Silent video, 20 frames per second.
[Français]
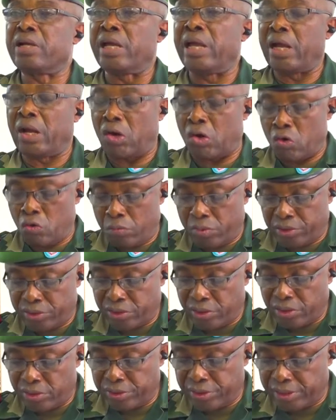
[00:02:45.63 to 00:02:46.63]
et
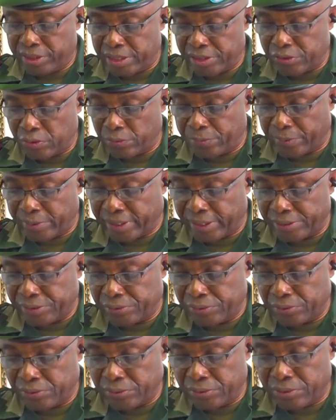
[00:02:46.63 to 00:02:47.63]
commandant des
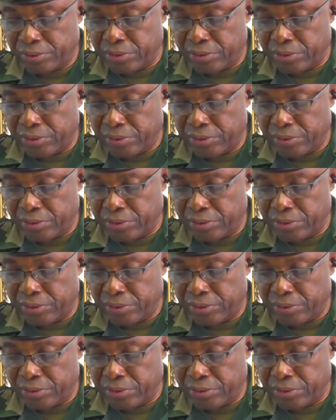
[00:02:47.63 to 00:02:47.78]
opérations